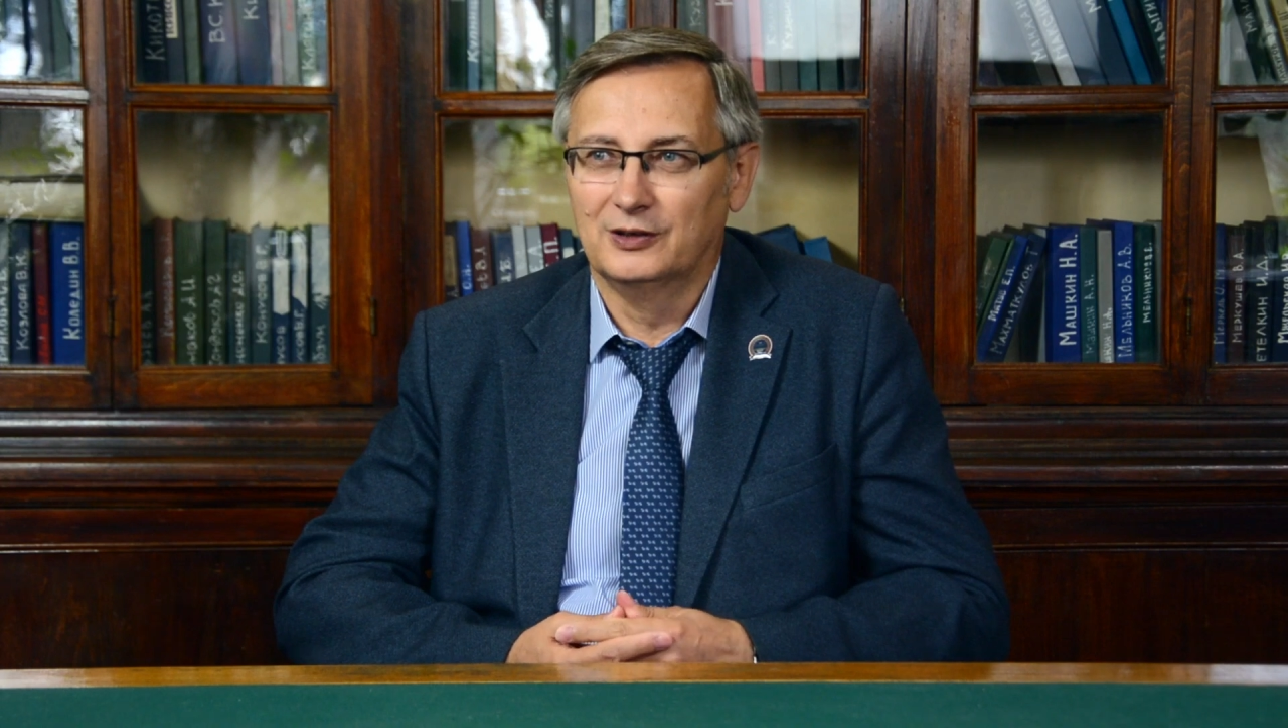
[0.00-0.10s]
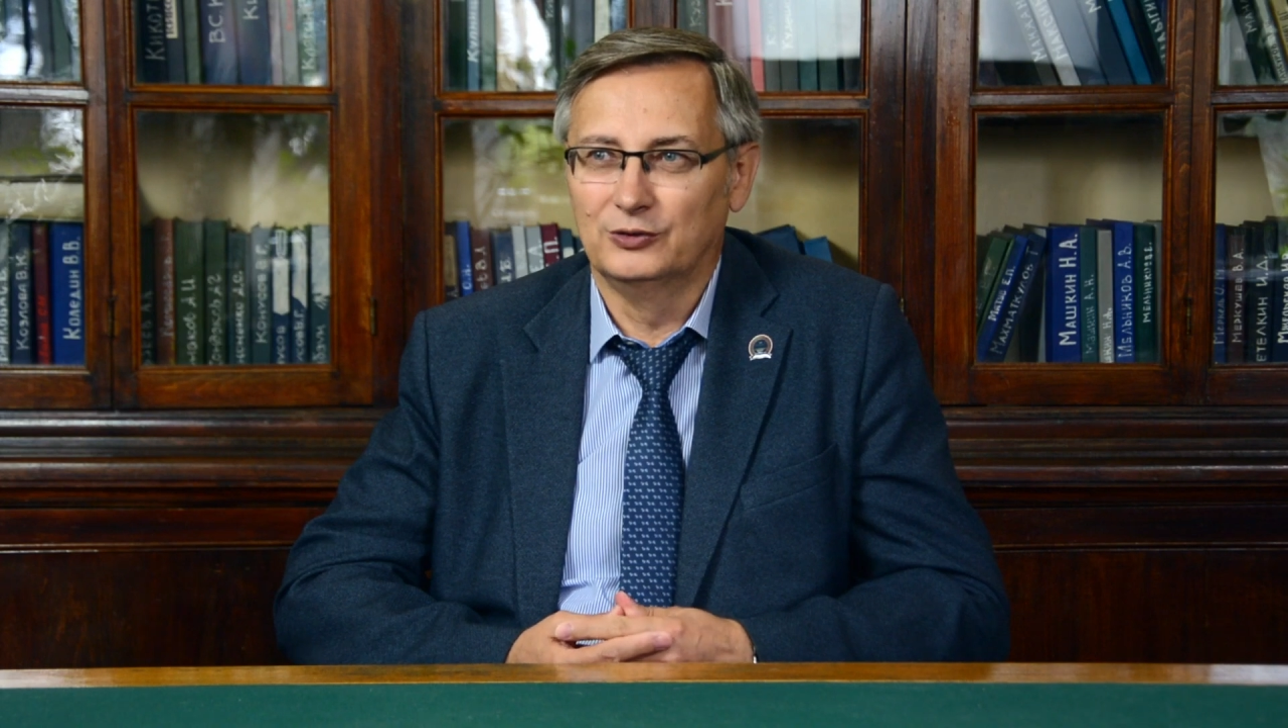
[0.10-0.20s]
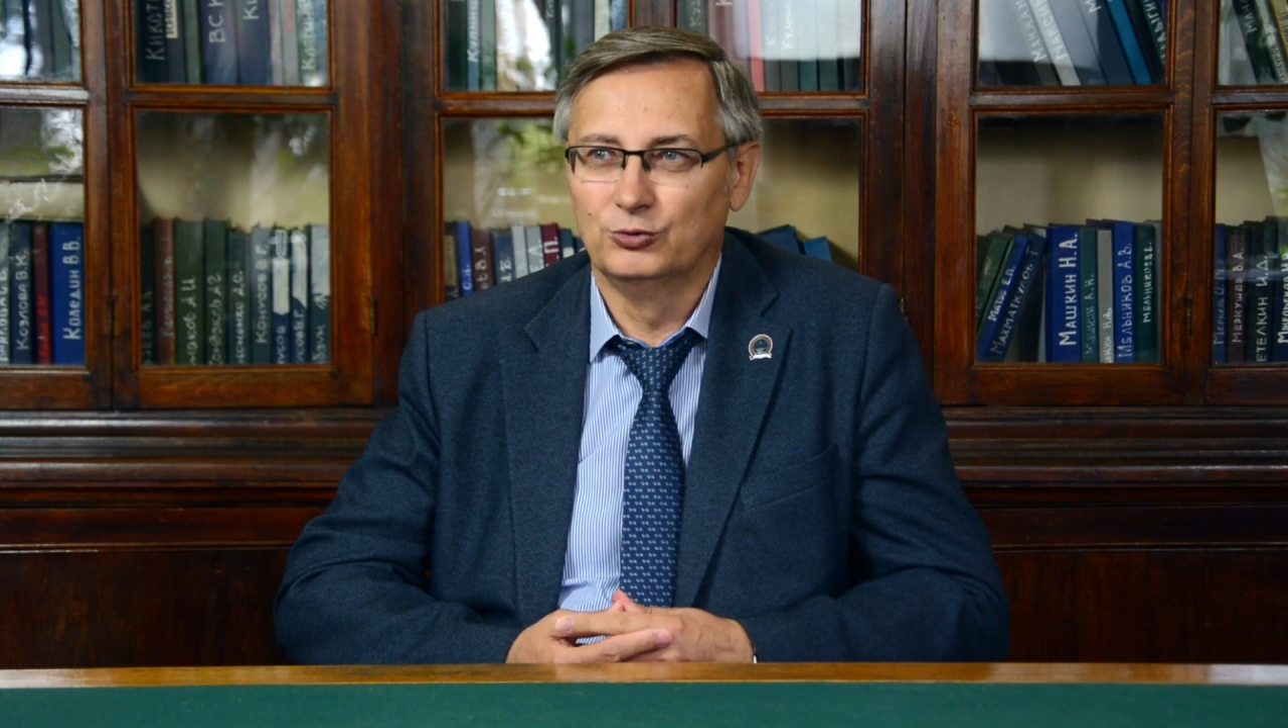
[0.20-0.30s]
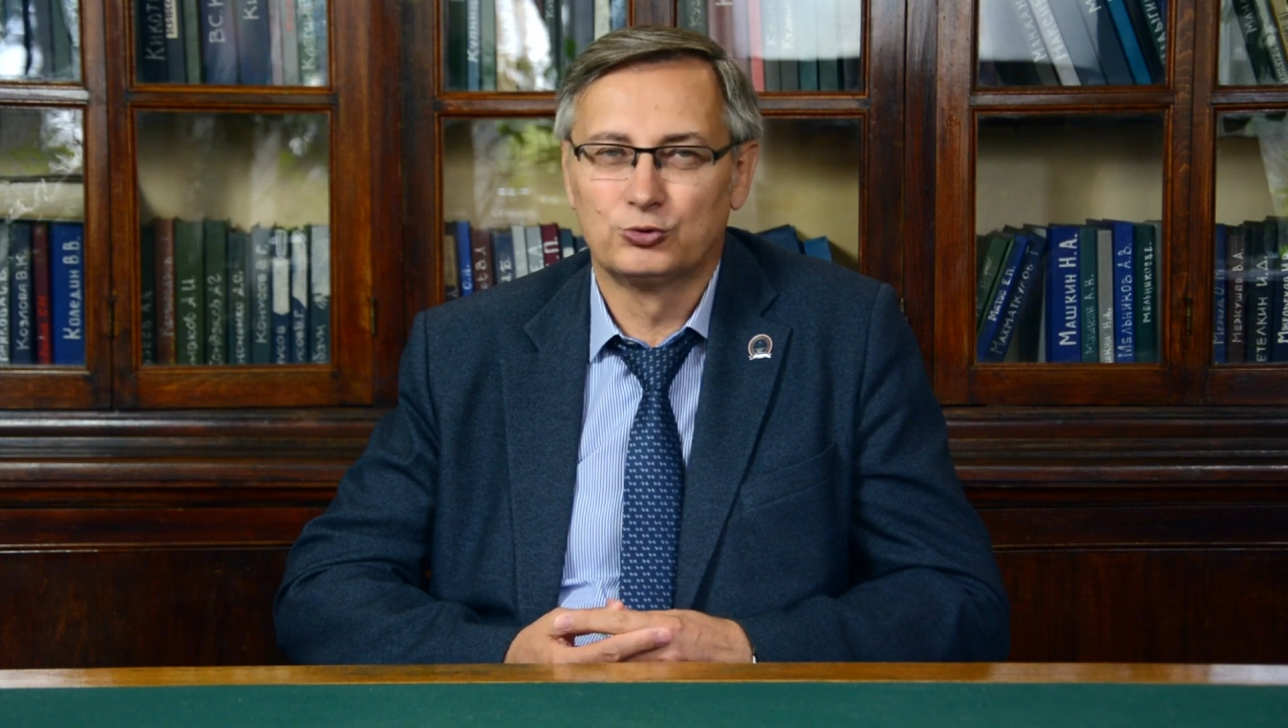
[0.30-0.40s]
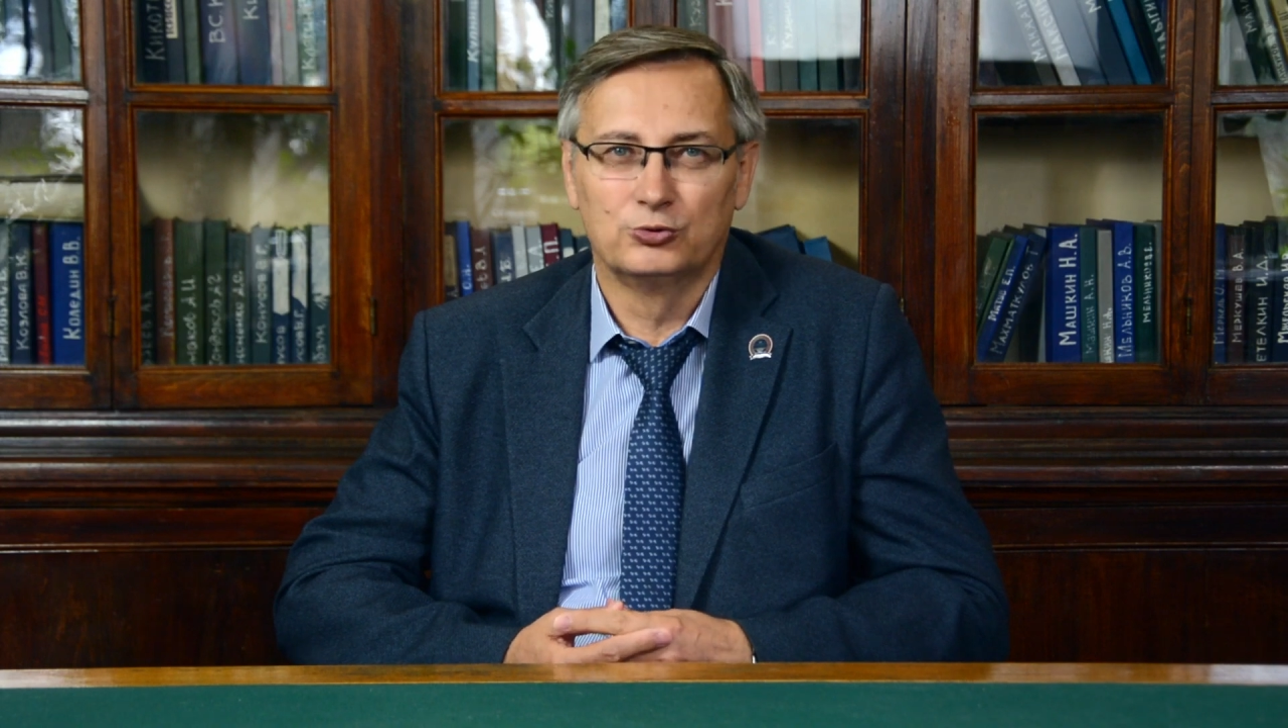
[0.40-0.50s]

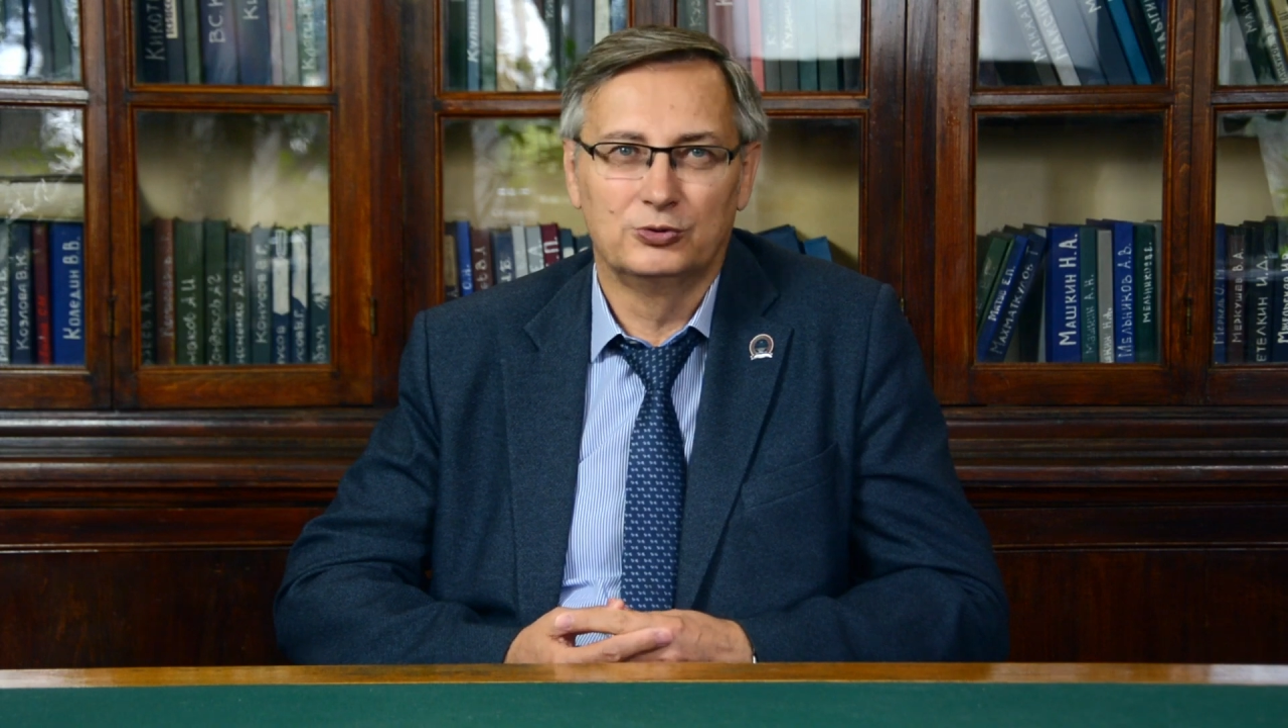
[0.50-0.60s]
нужную